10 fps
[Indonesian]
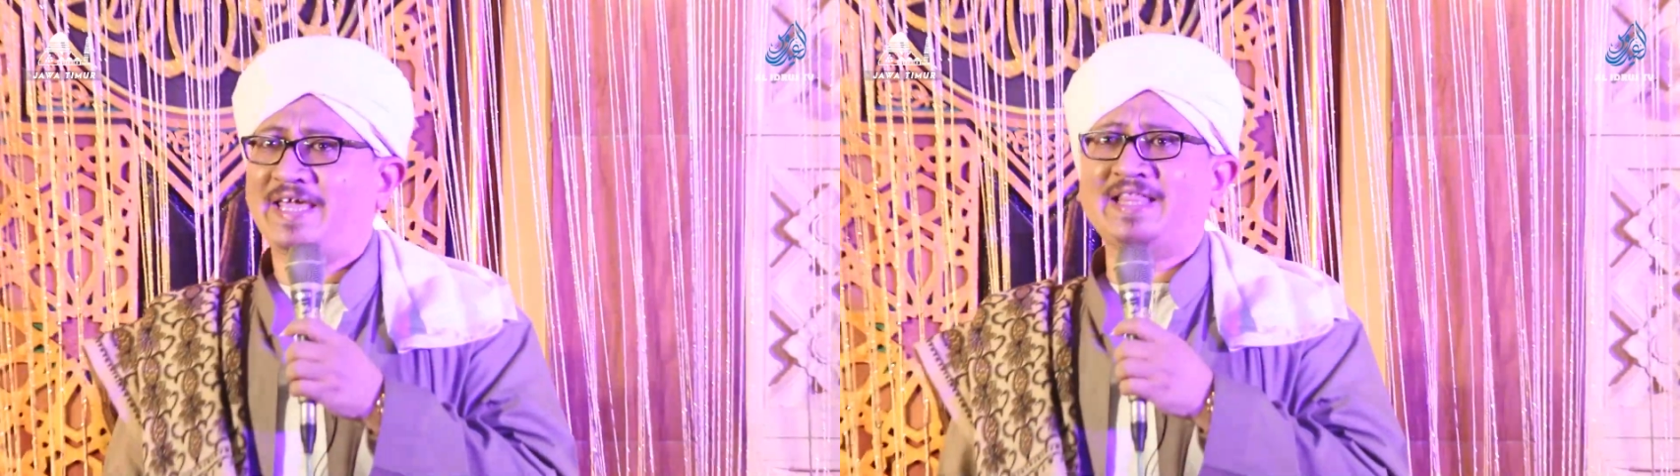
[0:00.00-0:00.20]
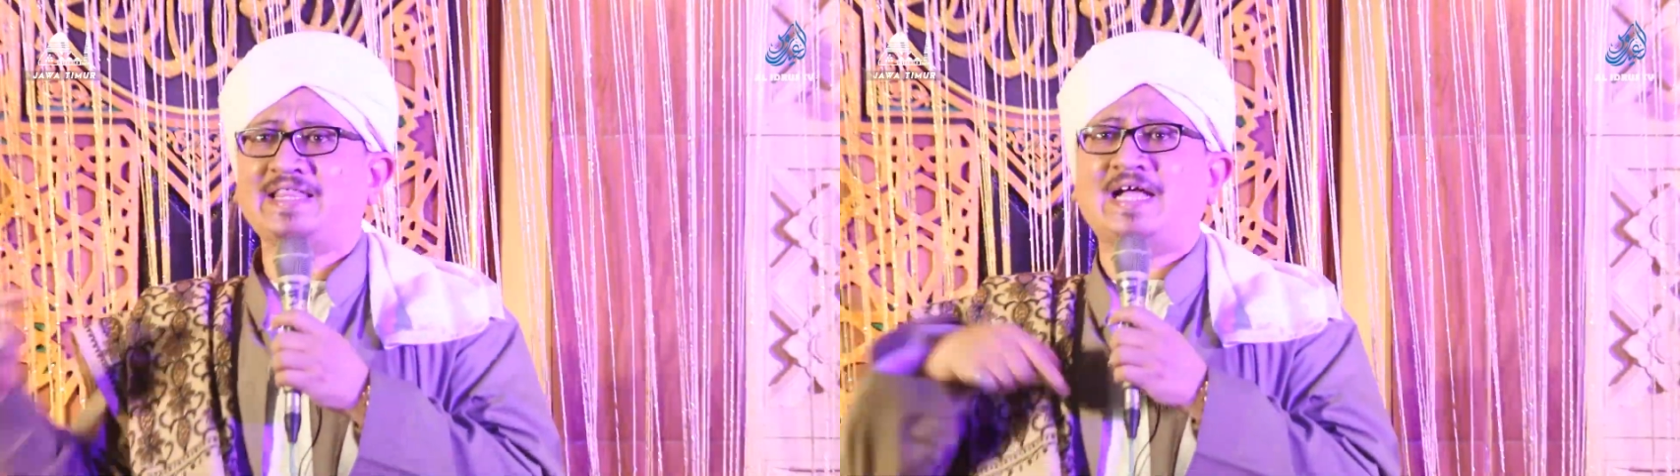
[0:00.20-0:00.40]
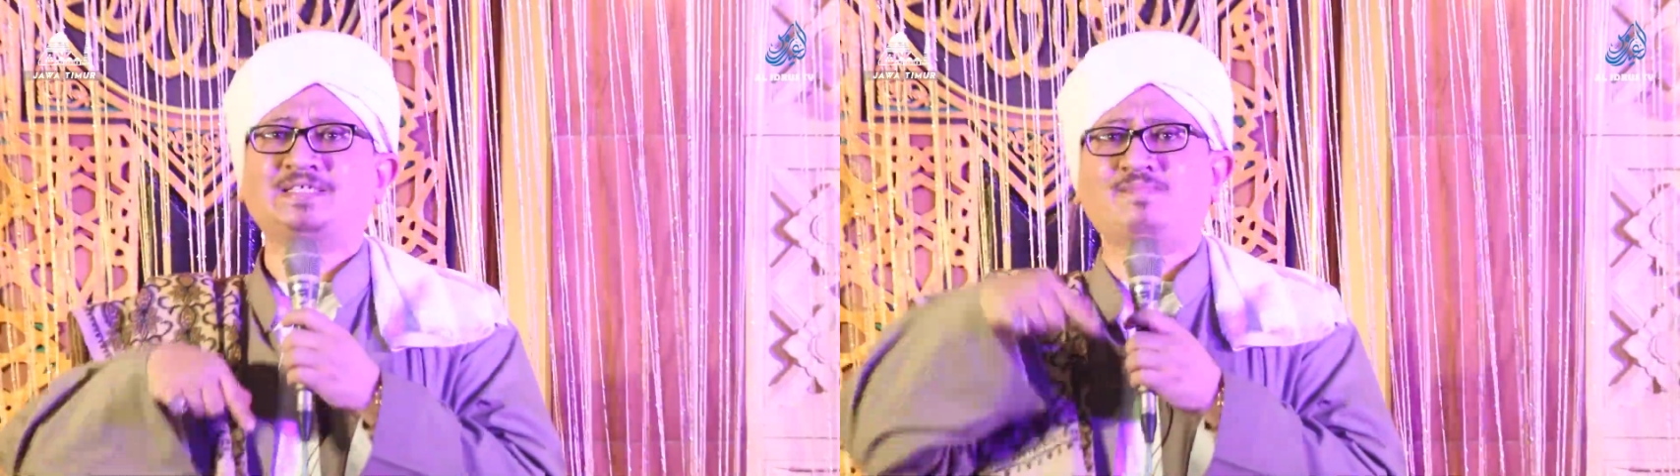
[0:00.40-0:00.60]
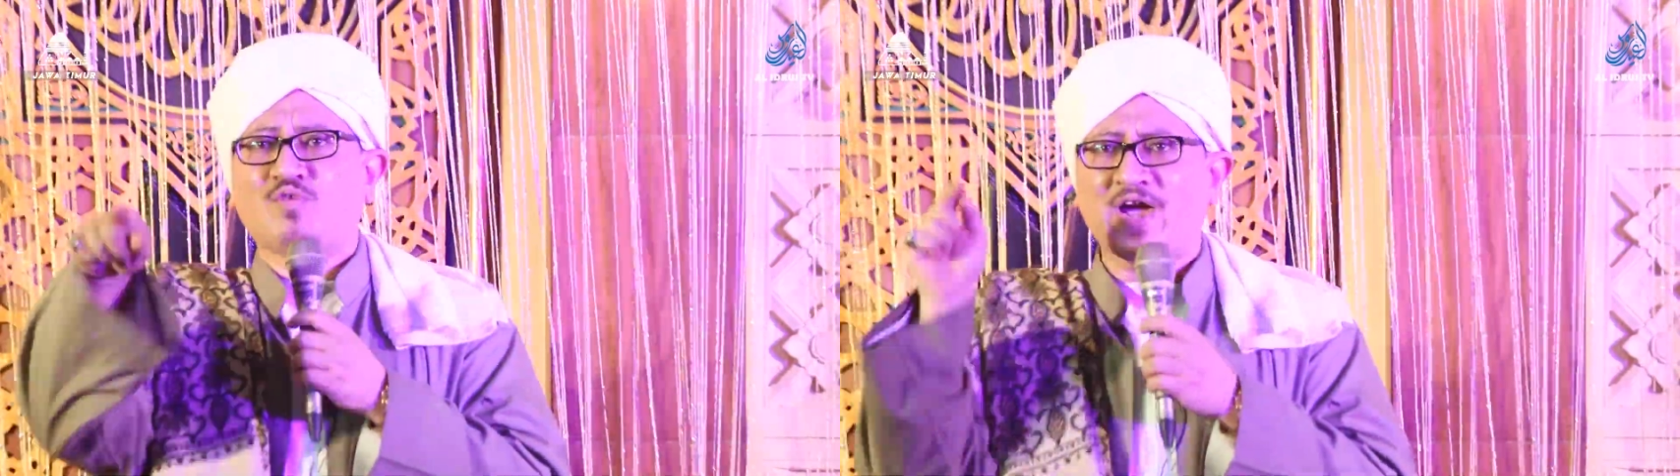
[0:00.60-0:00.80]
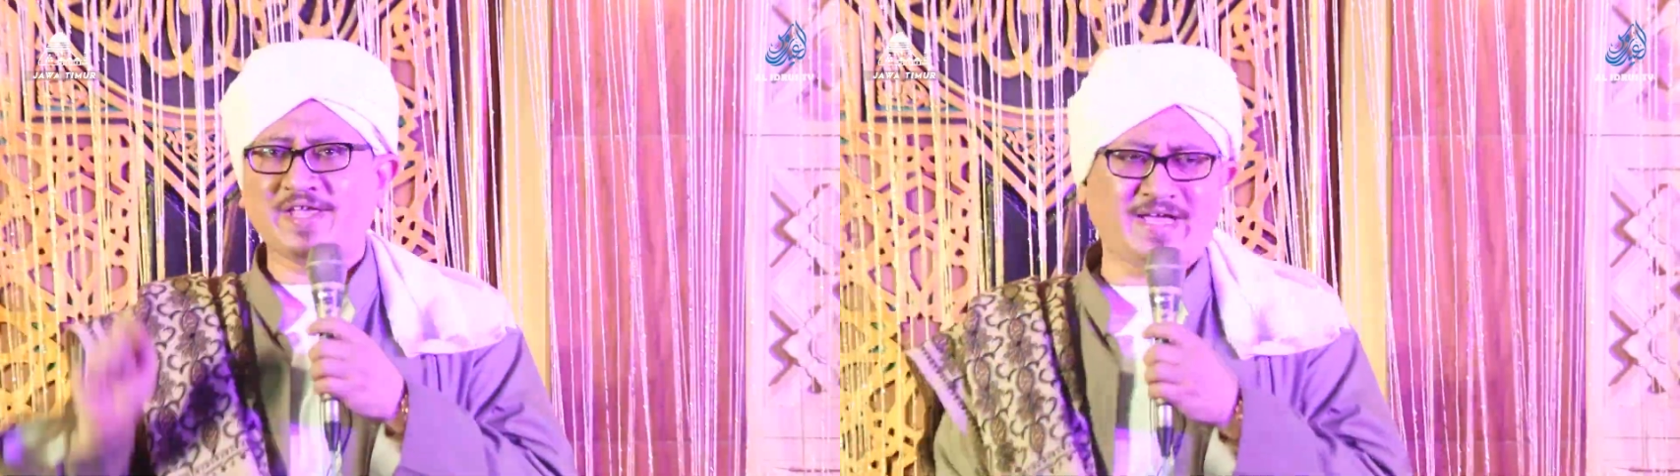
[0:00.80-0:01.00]
kita
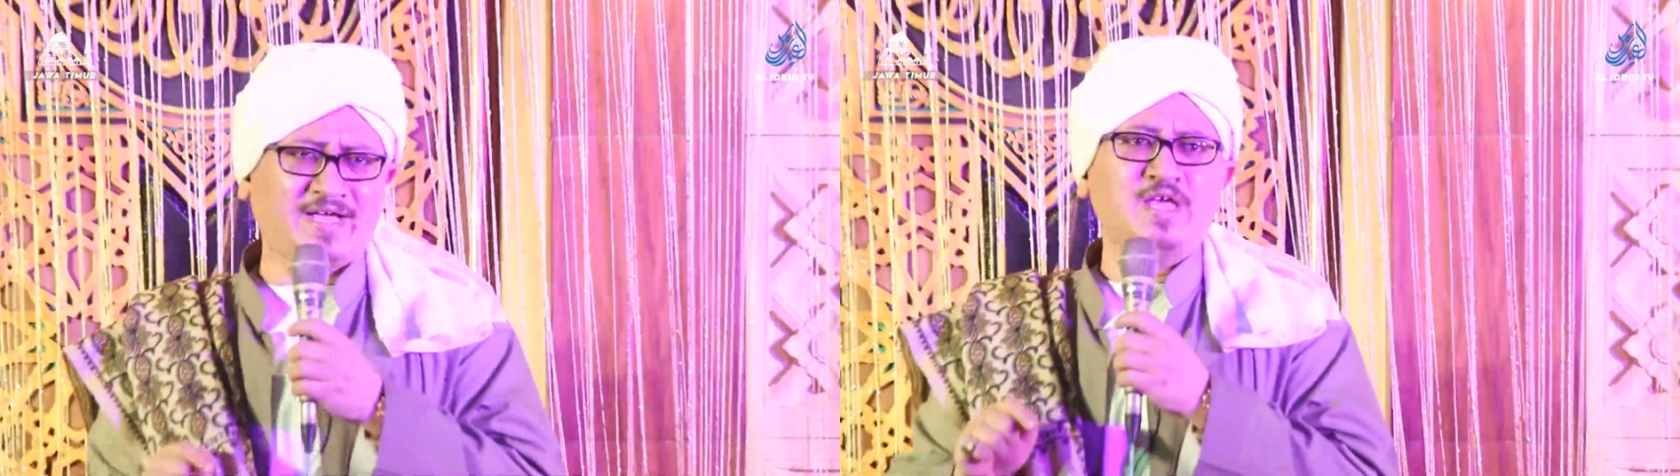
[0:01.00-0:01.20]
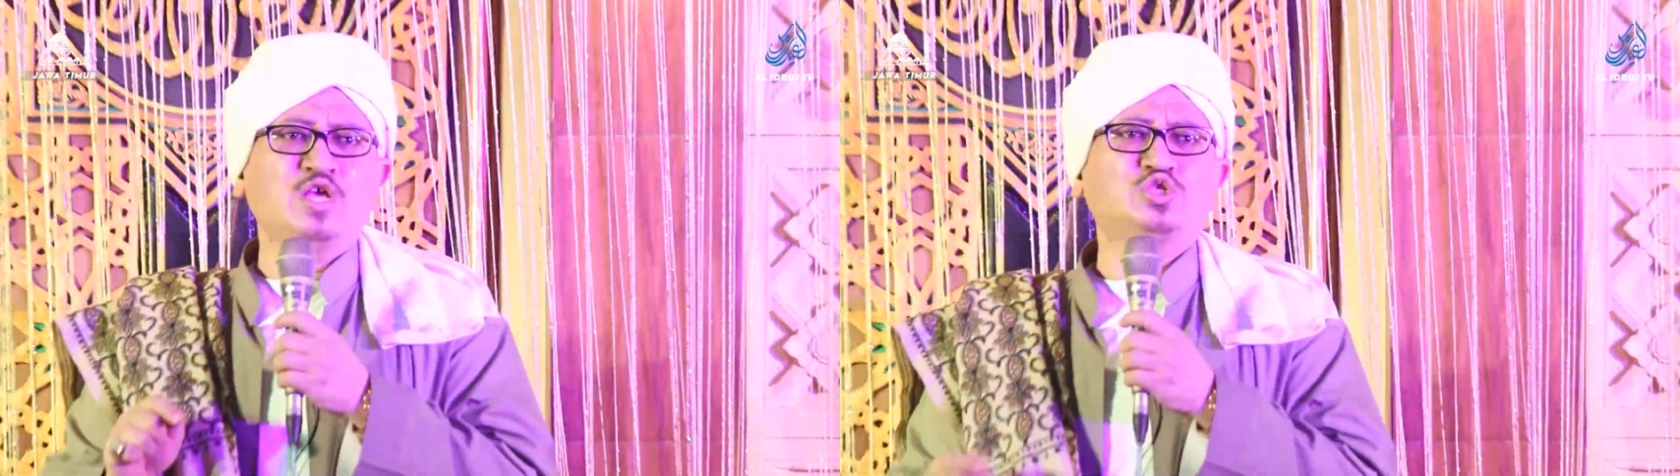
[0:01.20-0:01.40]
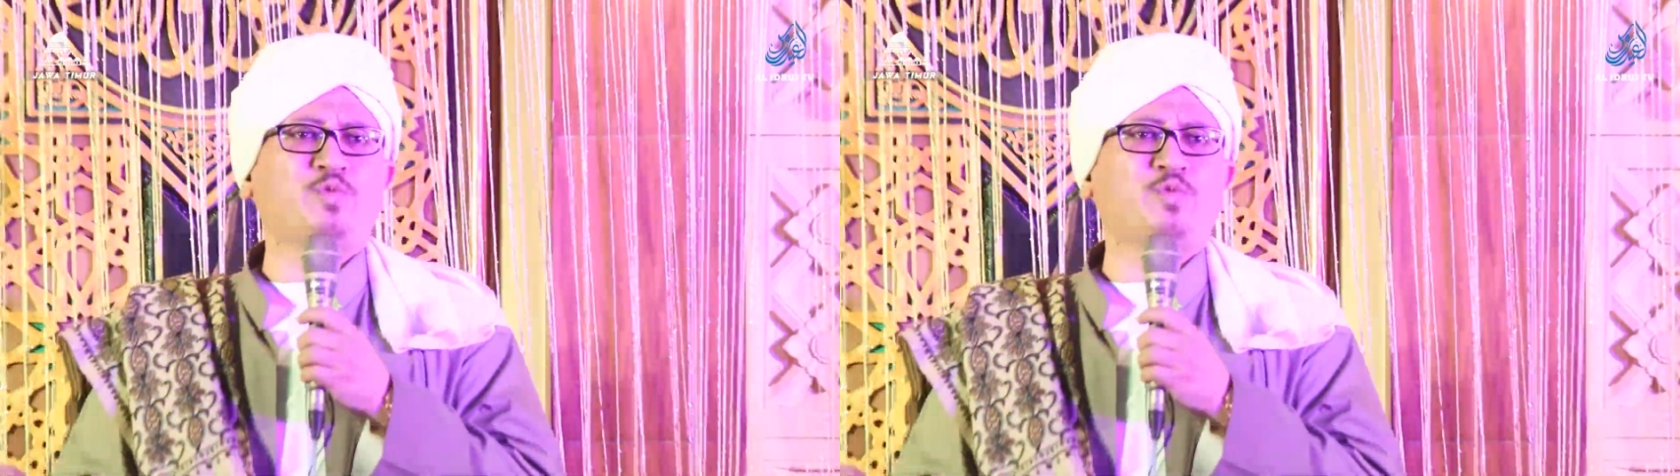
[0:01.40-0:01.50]
semuanya